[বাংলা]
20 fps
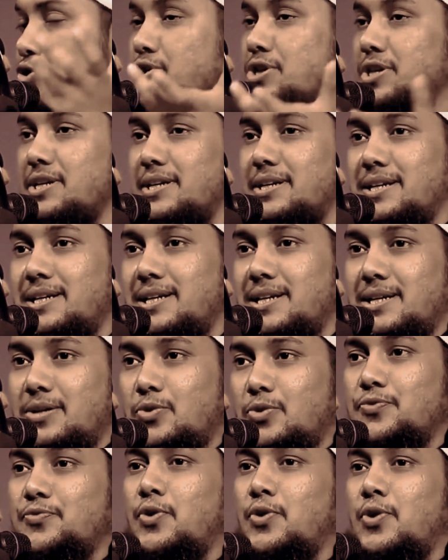খুশি
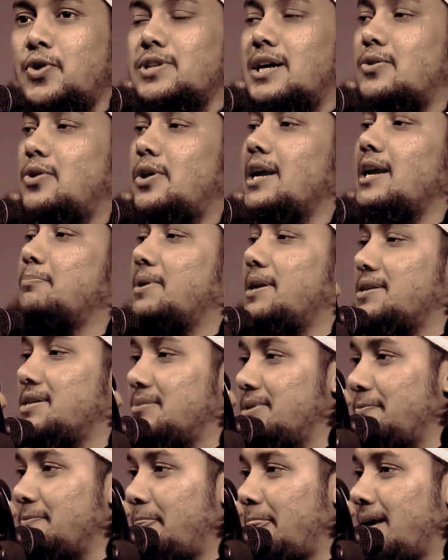উৎফুল্ল তার অনেক বেড়ে
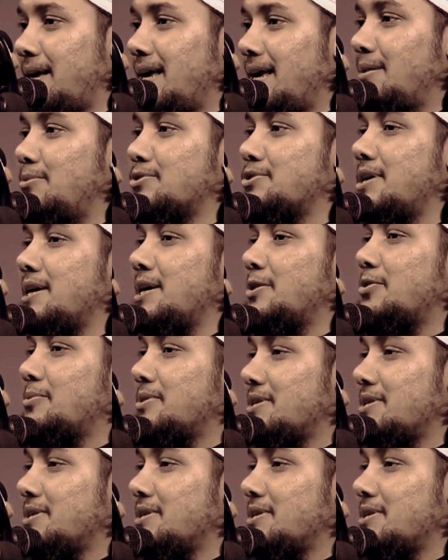যাবে এবং সে কি